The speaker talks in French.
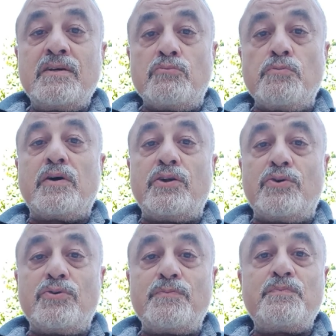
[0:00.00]
mon
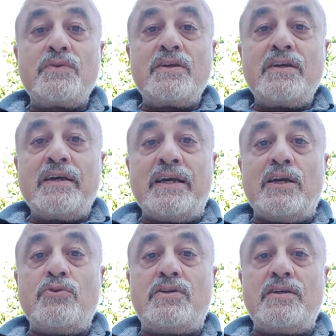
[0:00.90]
prénom,
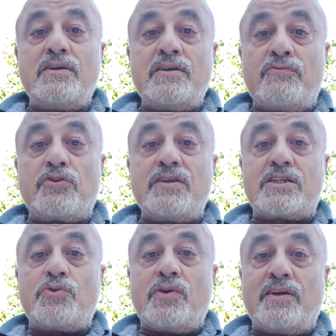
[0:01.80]
et il lui dit, votre
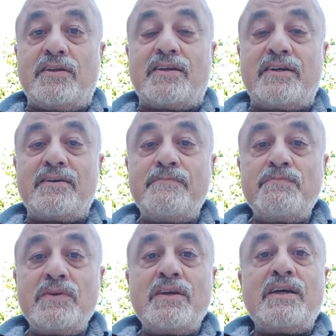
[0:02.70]
nationalité,
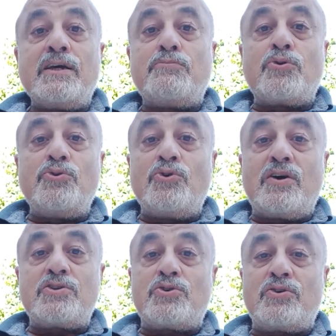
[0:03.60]
et
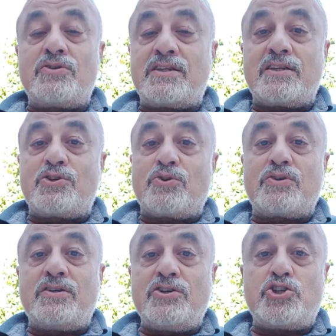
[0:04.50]
Bruno a cette
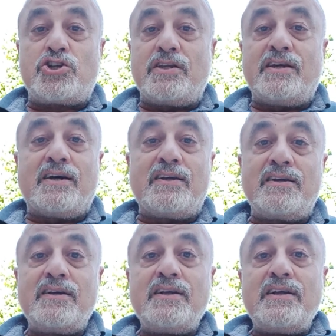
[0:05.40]
sortie
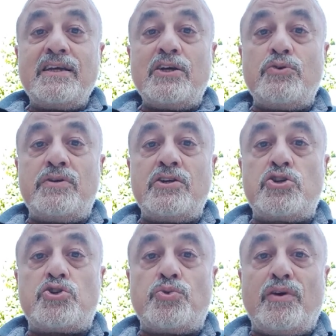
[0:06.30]
géniale, il lui dit,
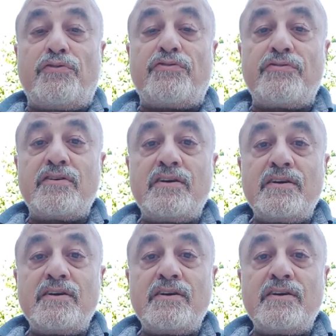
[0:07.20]
juif.